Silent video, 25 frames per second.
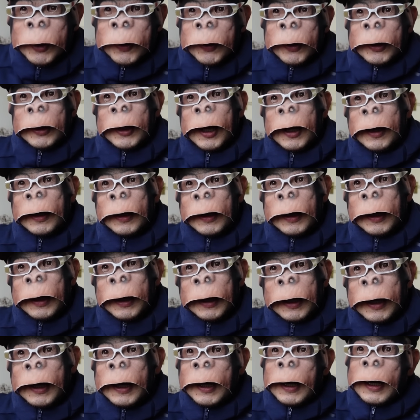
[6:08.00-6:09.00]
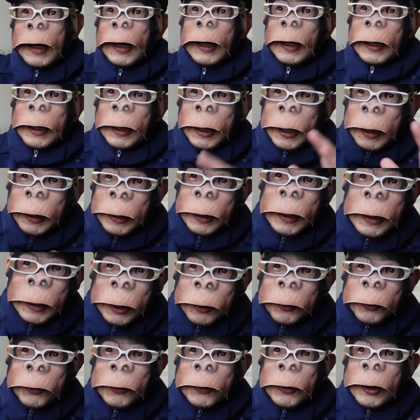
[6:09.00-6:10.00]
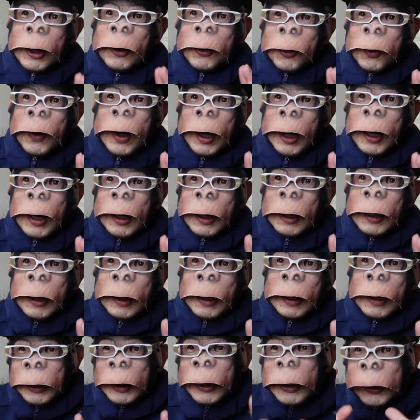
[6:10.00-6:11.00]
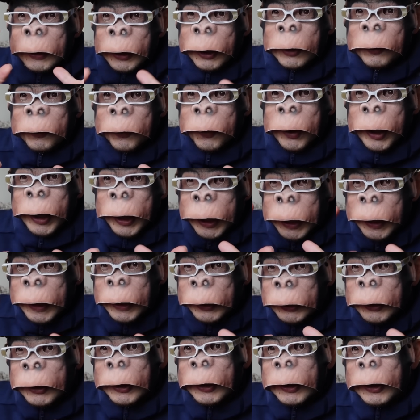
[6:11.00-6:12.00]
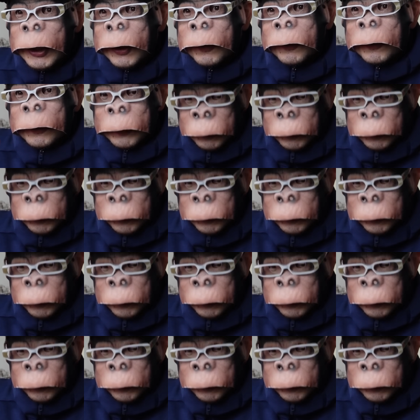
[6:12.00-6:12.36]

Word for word: てください。彼が追ったのは膝の ACL